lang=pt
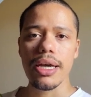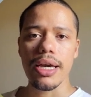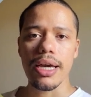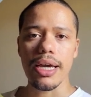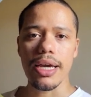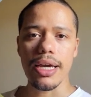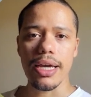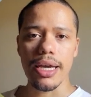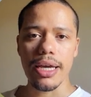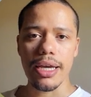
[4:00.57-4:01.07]

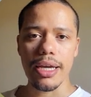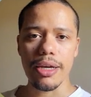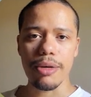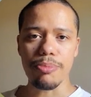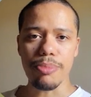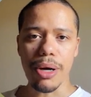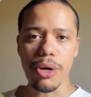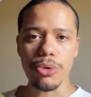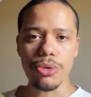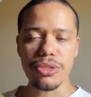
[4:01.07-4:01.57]
É,
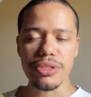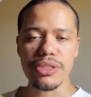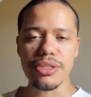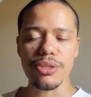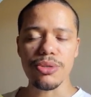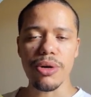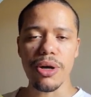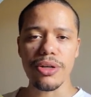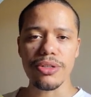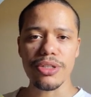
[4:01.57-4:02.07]

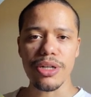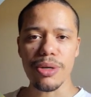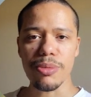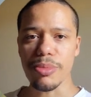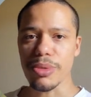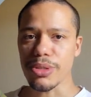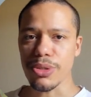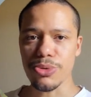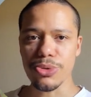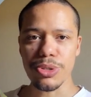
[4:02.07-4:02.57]
Mauricinho é
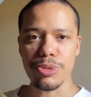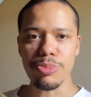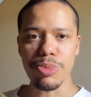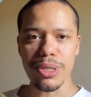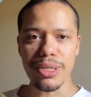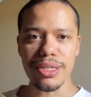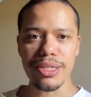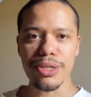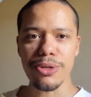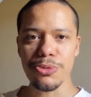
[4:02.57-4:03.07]
geralmente é o tipo
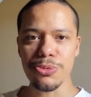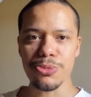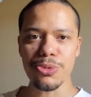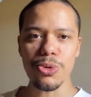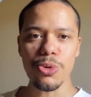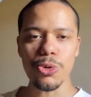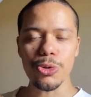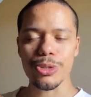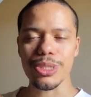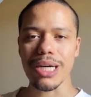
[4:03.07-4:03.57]
ali que eu
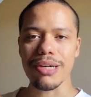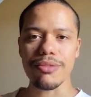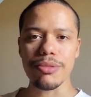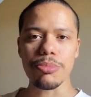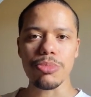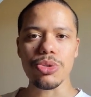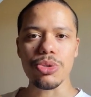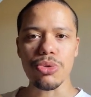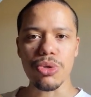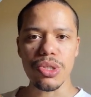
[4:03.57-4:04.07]
não gostava
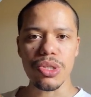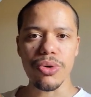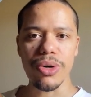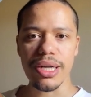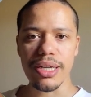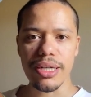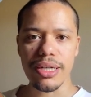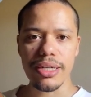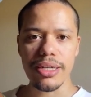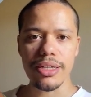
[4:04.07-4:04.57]
muito quando eu
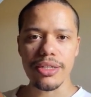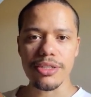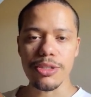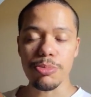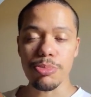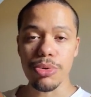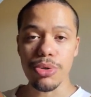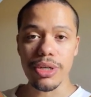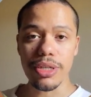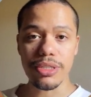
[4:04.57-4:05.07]
era criança,
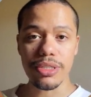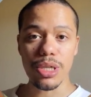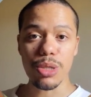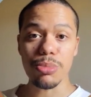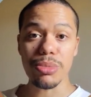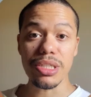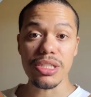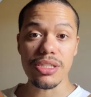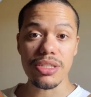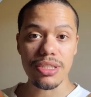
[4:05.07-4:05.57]
porque
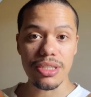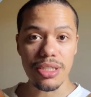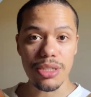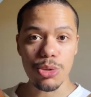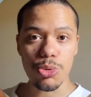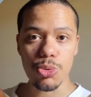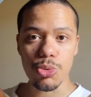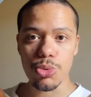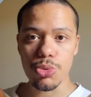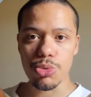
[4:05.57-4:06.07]
geralmente tinha
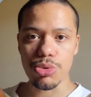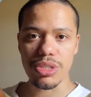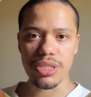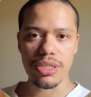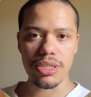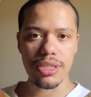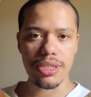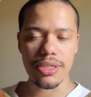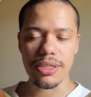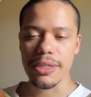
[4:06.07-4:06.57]
tudo,
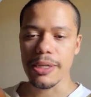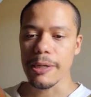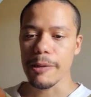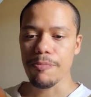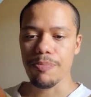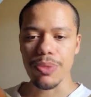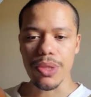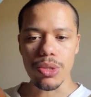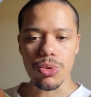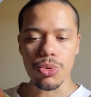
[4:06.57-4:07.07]
tinha
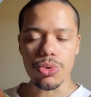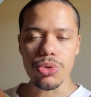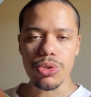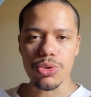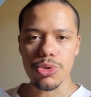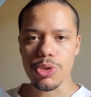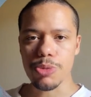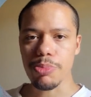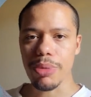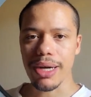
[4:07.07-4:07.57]
tudo que
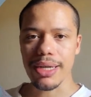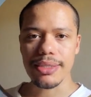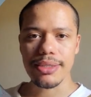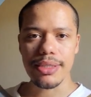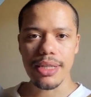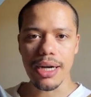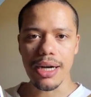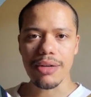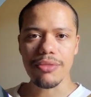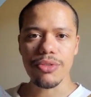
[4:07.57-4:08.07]
os pais
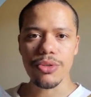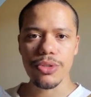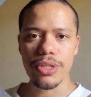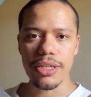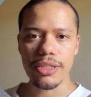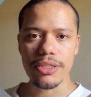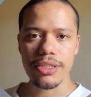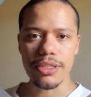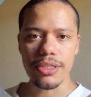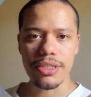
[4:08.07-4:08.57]
davam e
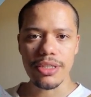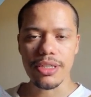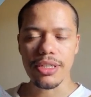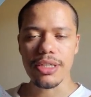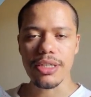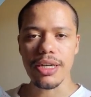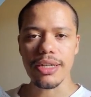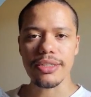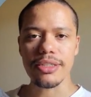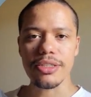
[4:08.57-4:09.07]
a gente
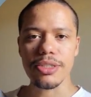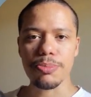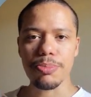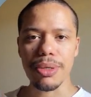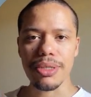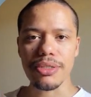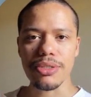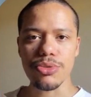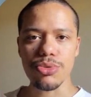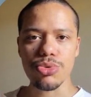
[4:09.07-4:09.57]
aqui, a gente
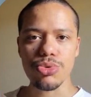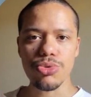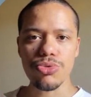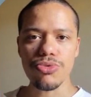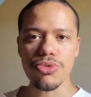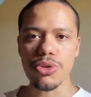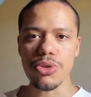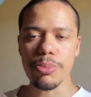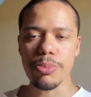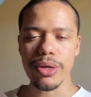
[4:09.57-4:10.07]
passa no
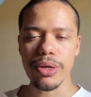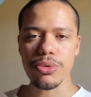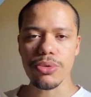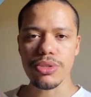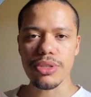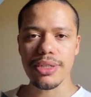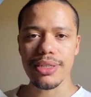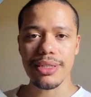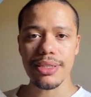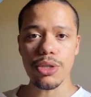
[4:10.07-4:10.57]
sufoco para
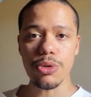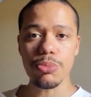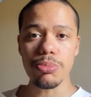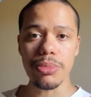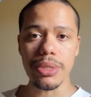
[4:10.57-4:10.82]
conseguir ter o um